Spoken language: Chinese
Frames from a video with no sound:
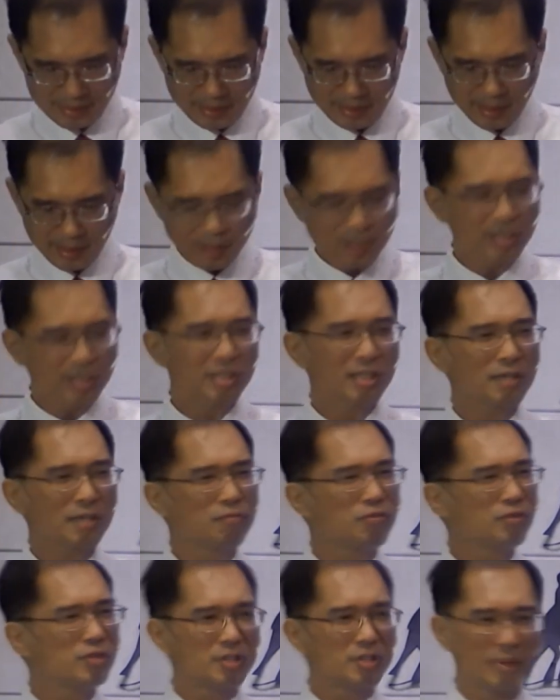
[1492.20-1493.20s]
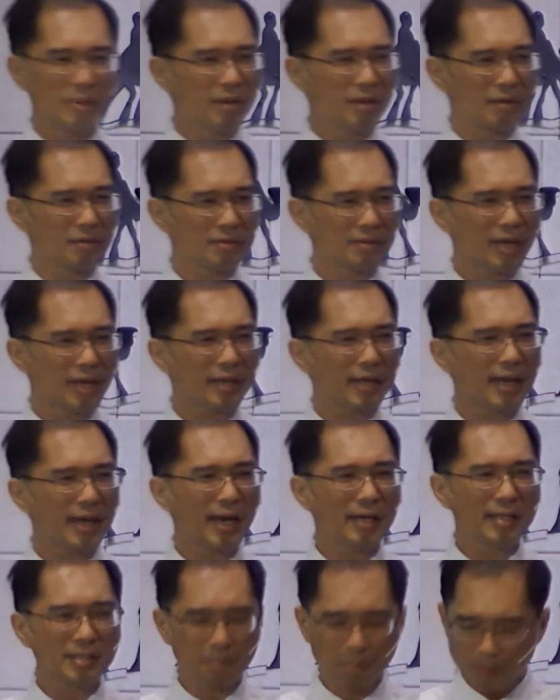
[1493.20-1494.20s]
但是这个父亲没有，他给
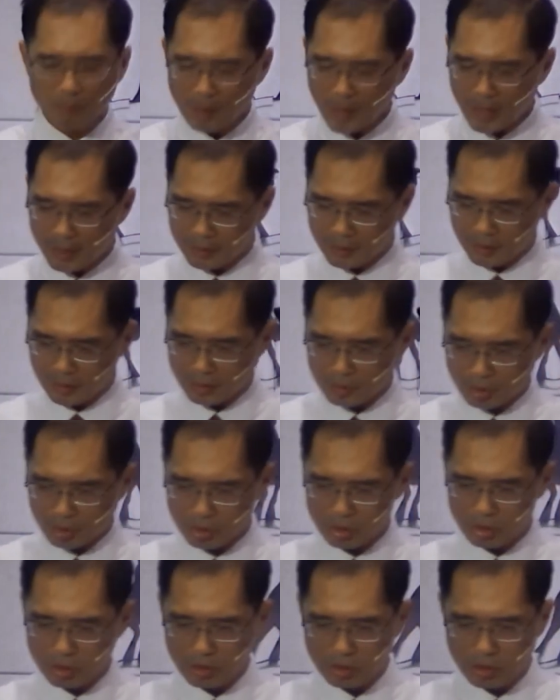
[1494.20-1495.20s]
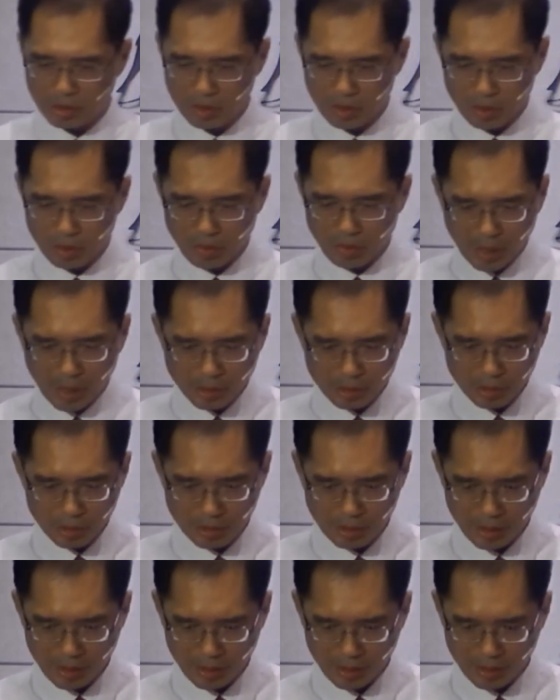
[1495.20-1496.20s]
孩子不配得的就是完全
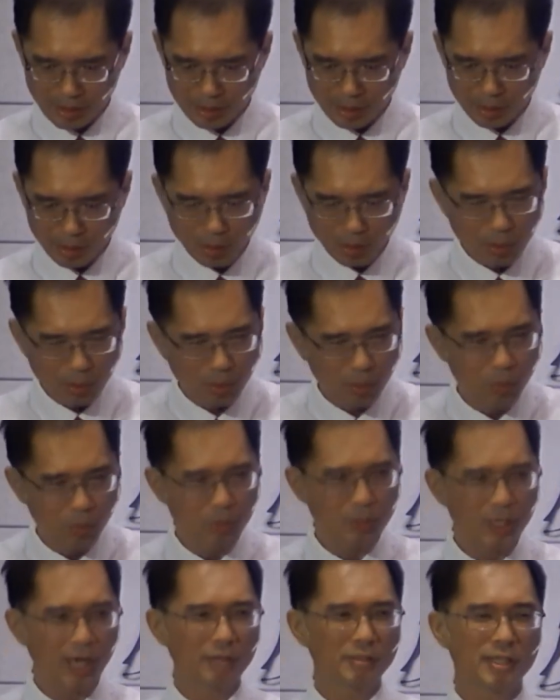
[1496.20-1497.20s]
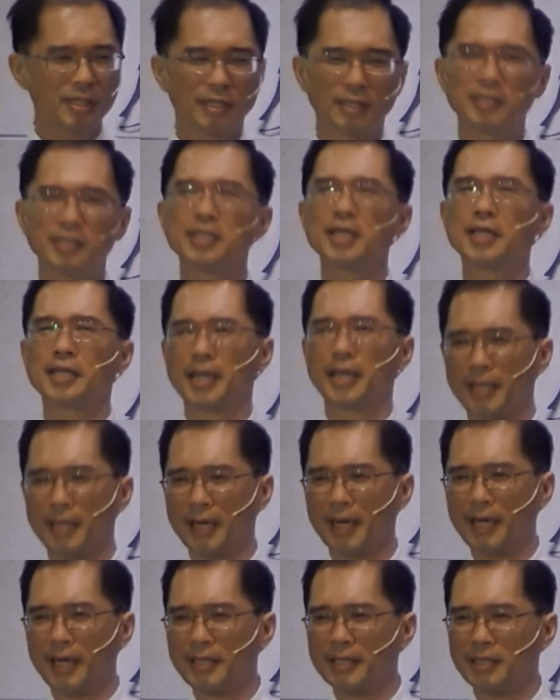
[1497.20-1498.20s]
的无条件的接纳的
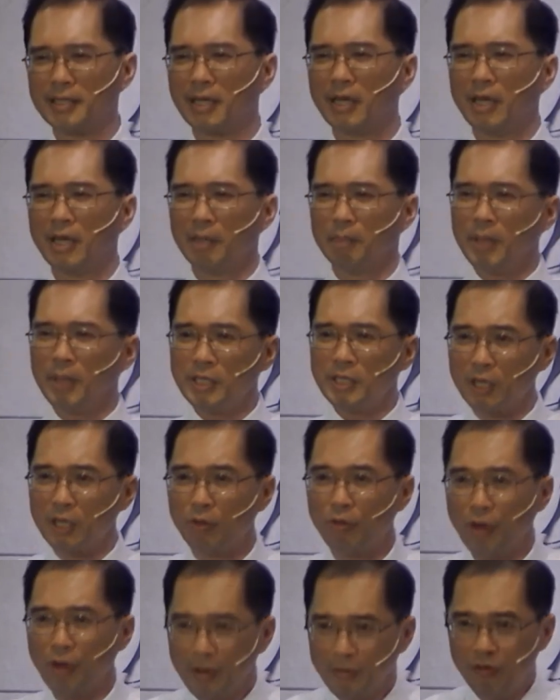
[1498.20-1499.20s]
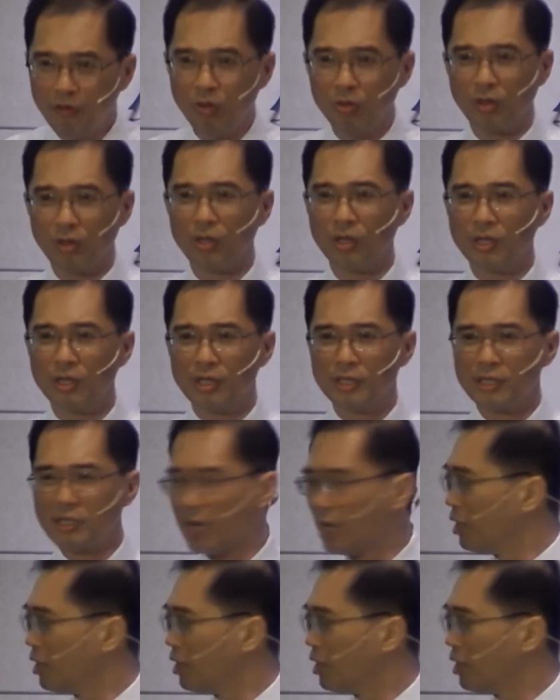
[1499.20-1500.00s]
孩子，并且恢复小